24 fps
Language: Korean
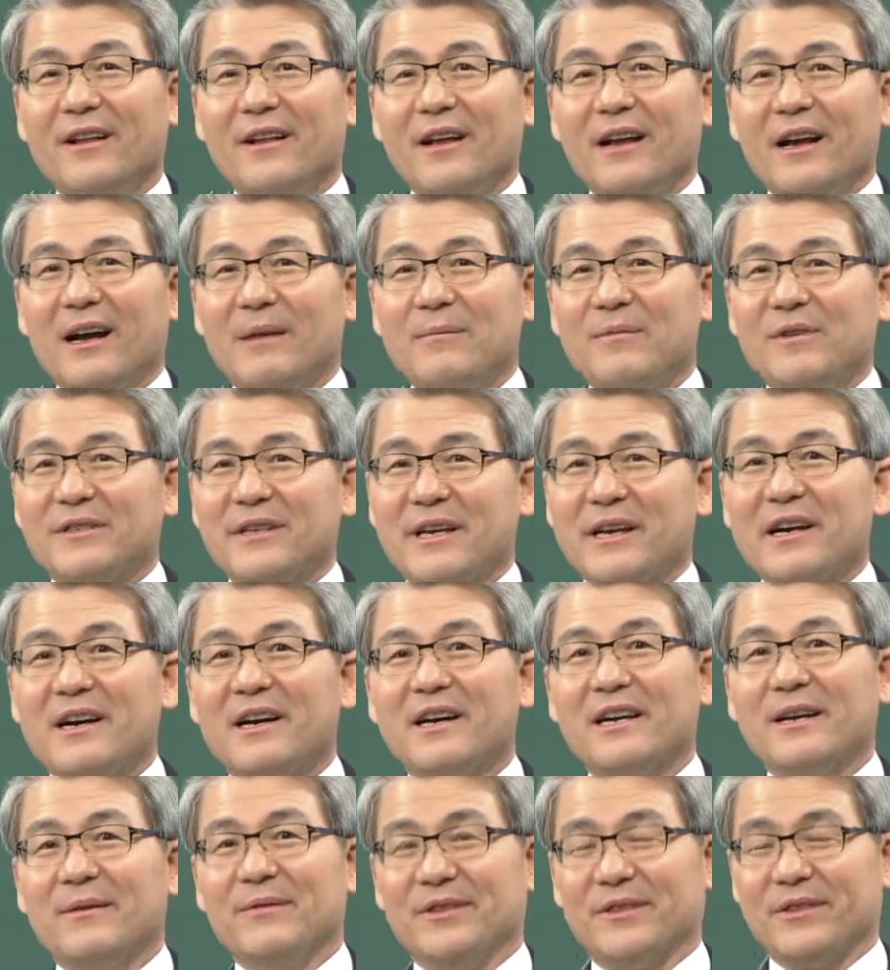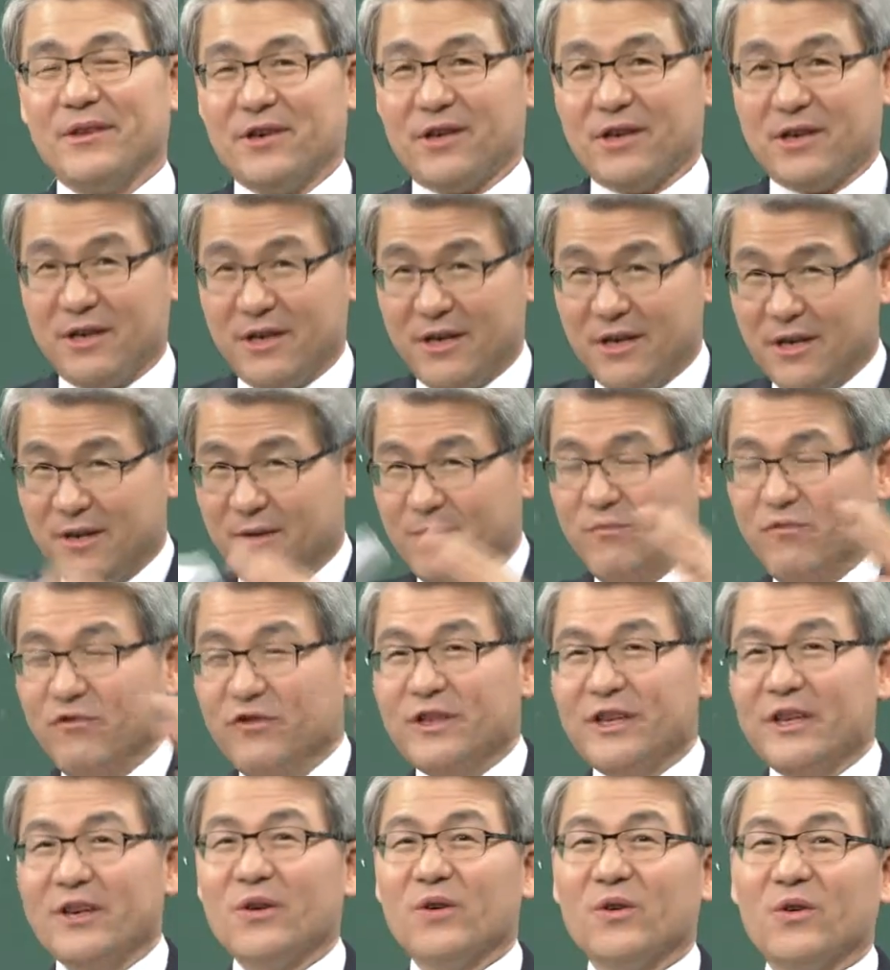한번 생각을 해봤어요. 큰
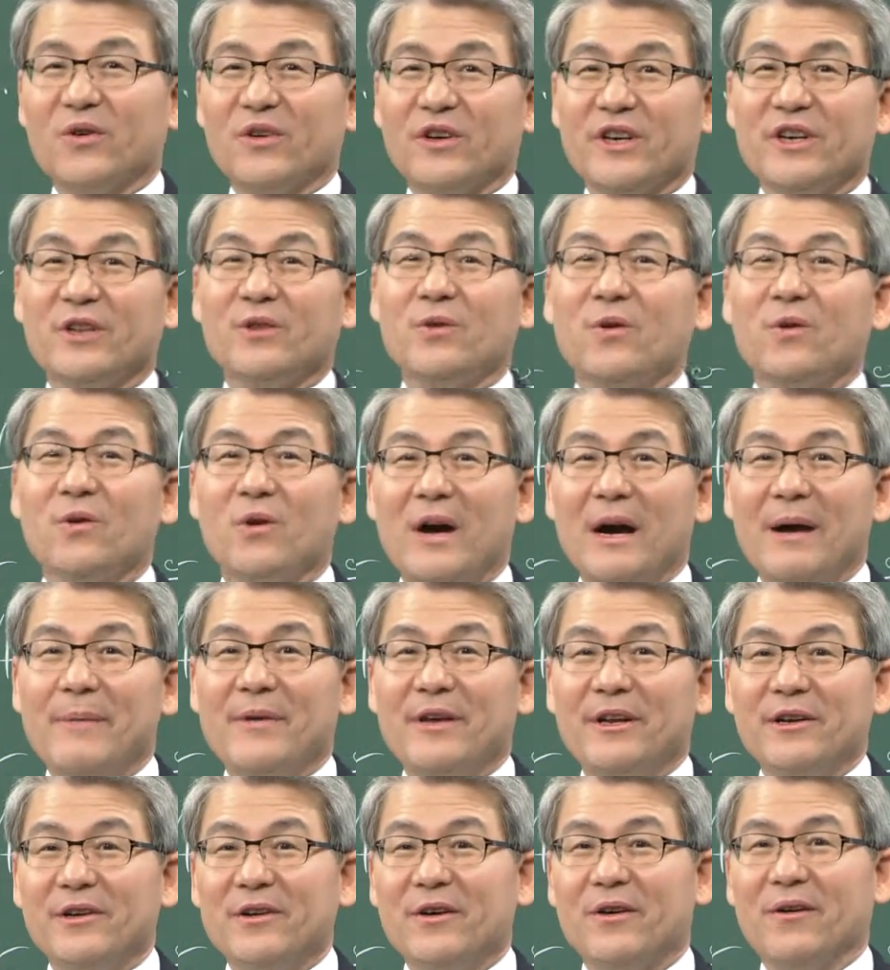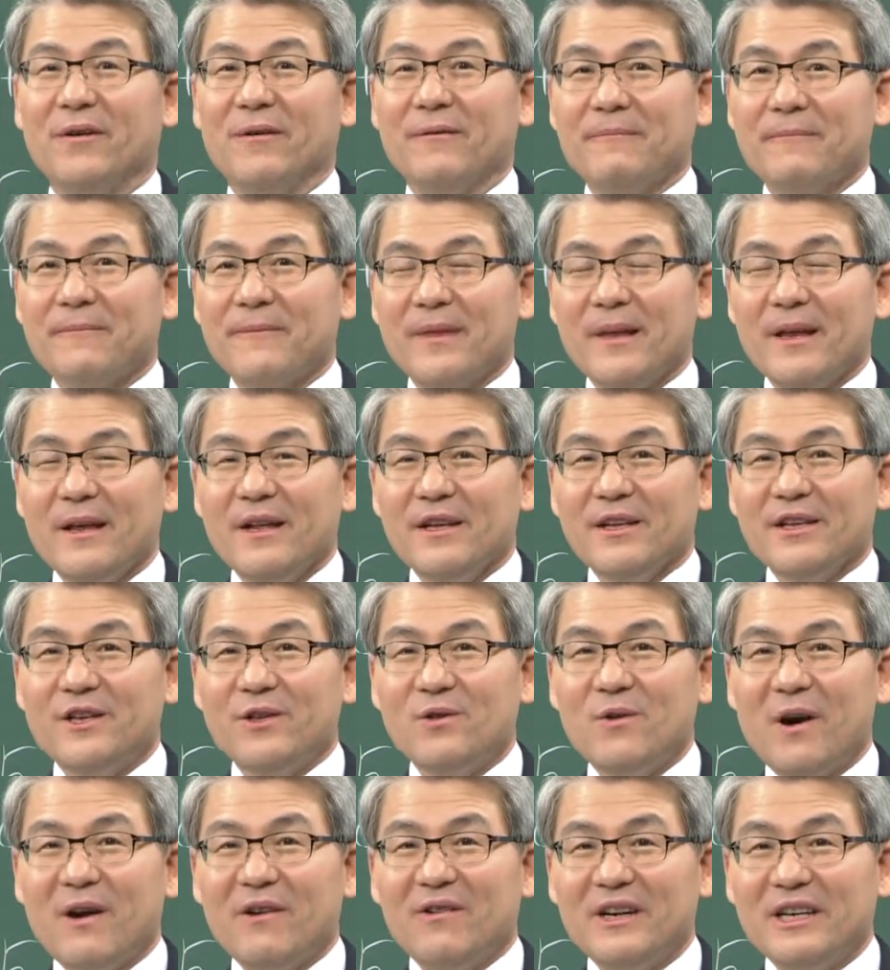문제를 놓고 기도하면요
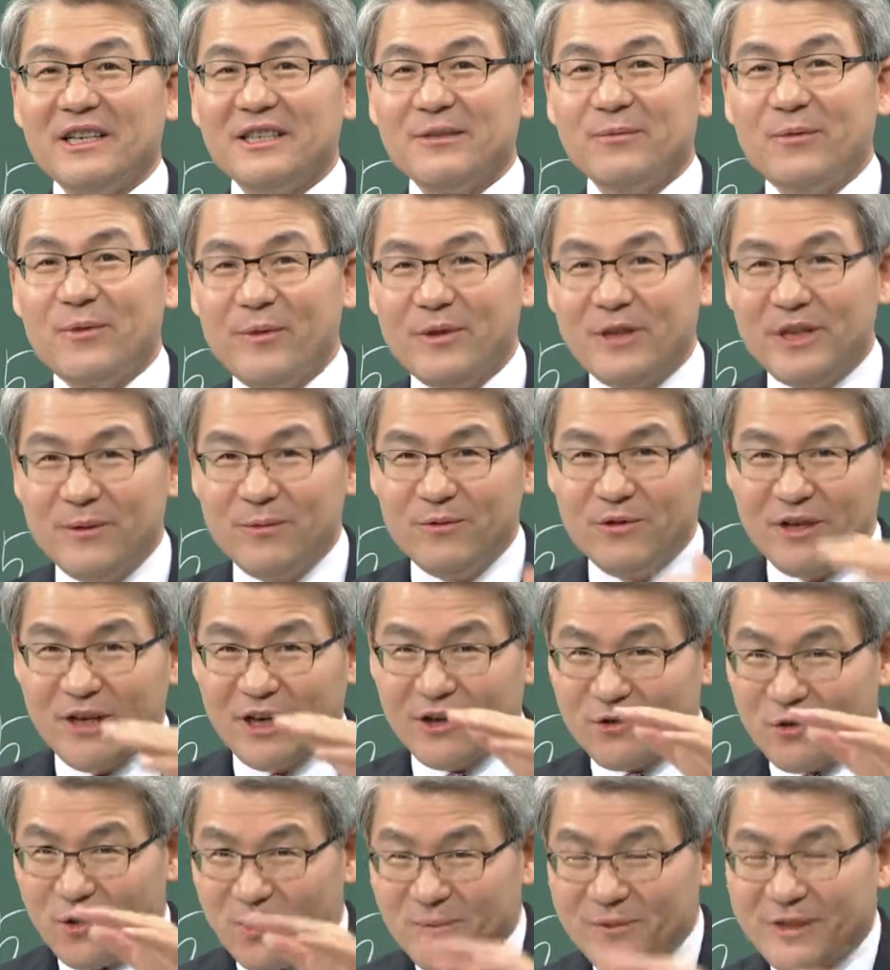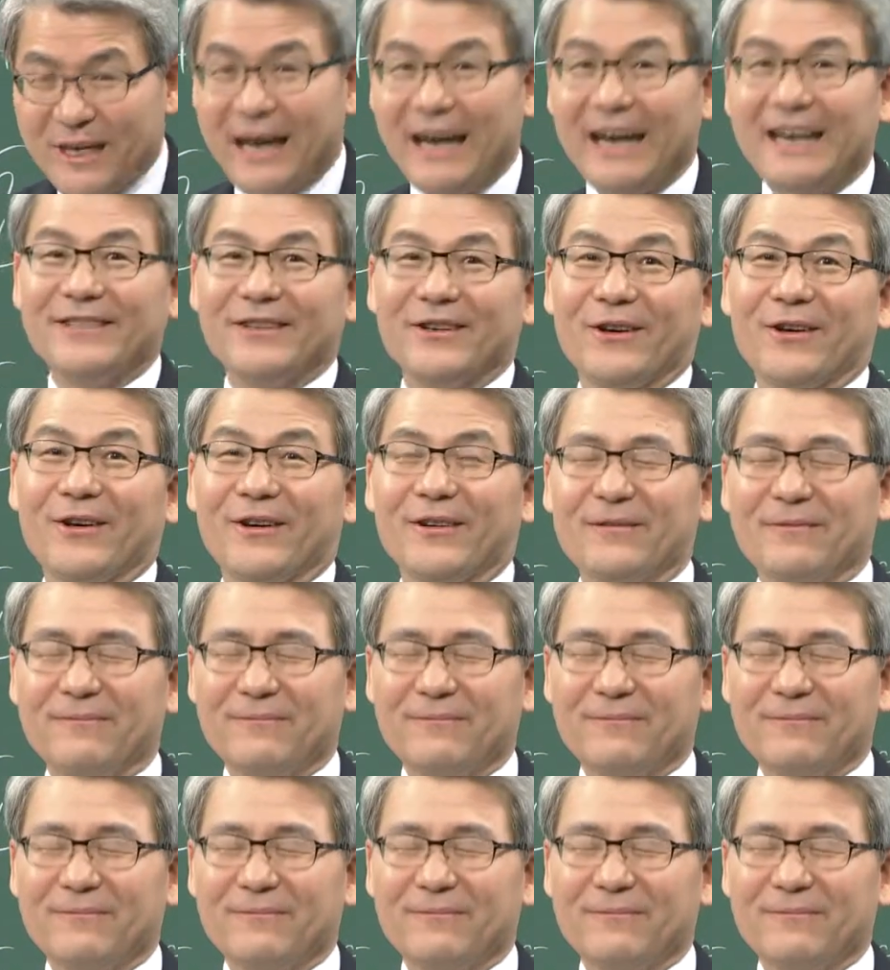기도하고 나서 보면 그 문제가 조금 작아져요.